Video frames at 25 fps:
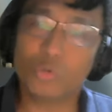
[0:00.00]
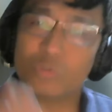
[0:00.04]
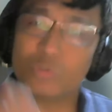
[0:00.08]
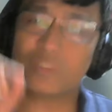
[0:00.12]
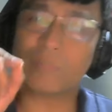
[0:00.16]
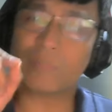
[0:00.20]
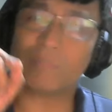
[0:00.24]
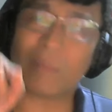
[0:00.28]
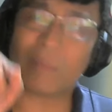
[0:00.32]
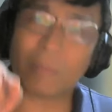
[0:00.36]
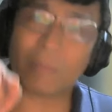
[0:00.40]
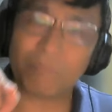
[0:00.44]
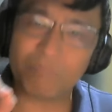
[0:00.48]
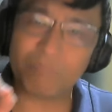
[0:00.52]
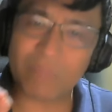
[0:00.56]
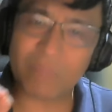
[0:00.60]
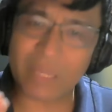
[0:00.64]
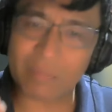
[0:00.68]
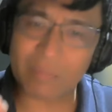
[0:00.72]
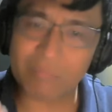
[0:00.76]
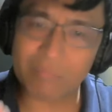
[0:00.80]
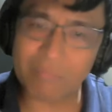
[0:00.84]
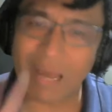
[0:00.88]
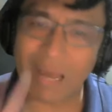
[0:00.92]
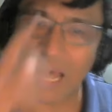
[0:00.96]
doon sa
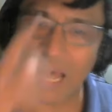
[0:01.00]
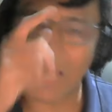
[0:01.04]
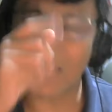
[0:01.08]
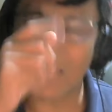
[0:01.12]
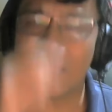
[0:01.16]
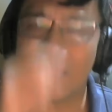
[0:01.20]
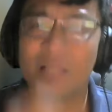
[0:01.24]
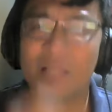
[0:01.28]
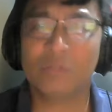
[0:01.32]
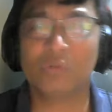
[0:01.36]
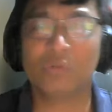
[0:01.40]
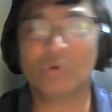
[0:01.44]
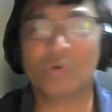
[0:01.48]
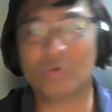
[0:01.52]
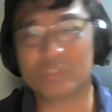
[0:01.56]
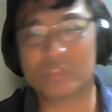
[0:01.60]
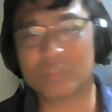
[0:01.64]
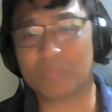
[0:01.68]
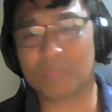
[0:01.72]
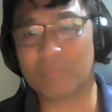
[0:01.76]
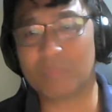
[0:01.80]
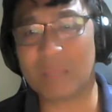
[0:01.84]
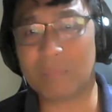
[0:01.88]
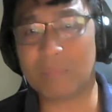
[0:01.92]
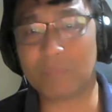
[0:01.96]
pagpirma
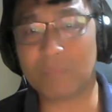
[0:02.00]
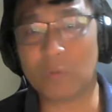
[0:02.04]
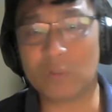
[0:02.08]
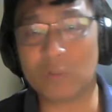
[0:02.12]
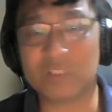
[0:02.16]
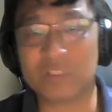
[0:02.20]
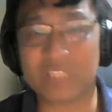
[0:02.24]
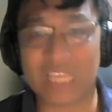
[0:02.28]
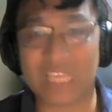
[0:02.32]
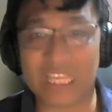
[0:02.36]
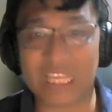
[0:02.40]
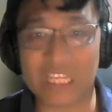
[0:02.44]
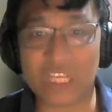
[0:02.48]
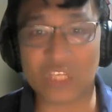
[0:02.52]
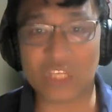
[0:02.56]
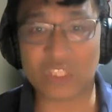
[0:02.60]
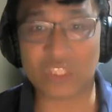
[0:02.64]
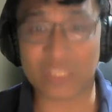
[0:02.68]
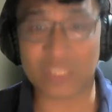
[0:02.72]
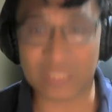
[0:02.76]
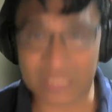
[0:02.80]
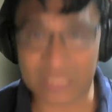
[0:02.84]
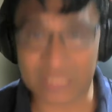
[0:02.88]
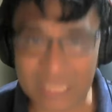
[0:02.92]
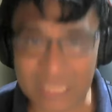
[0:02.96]
doon sa People's
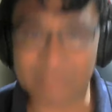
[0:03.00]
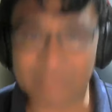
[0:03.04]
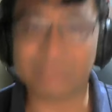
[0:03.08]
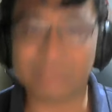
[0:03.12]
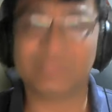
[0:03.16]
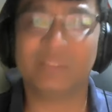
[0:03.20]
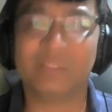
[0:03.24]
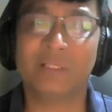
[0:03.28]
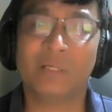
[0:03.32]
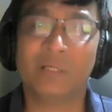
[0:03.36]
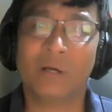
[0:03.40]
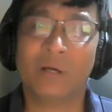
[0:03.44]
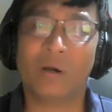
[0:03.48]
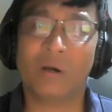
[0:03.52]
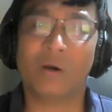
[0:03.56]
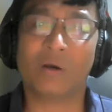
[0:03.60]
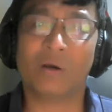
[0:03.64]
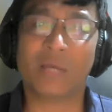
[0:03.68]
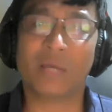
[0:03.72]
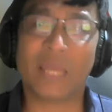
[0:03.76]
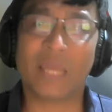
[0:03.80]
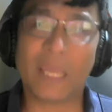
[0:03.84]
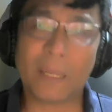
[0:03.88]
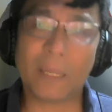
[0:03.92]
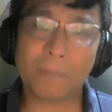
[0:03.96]
Initiative.
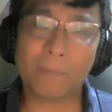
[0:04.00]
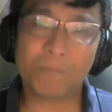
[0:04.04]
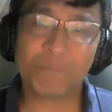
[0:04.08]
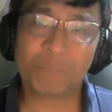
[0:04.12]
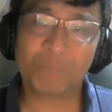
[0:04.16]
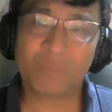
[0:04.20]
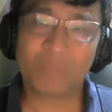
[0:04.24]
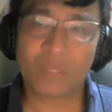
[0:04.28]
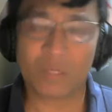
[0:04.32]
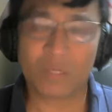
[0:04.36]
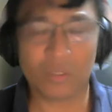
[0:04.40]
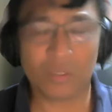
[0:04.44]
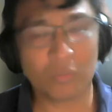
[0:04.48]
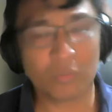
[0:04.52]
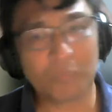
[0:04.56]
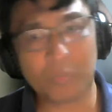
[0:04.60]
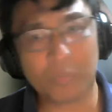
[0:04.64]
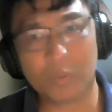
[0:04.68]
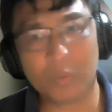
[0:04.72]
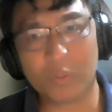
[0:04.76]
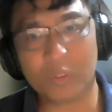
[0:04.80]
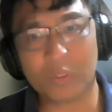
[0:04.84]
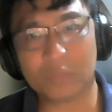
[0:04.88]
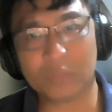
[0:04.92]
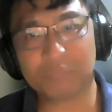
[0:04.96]
Okay? So,
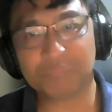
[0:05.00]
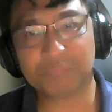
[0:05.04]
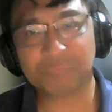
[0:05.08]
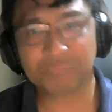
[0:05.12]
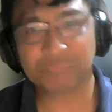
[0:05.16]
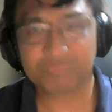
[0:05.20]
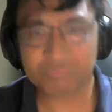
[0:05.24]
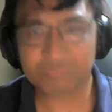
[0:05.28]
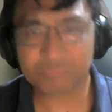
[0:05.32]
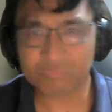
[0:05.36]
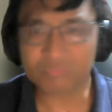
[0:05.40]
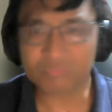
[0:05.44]
yun po yun.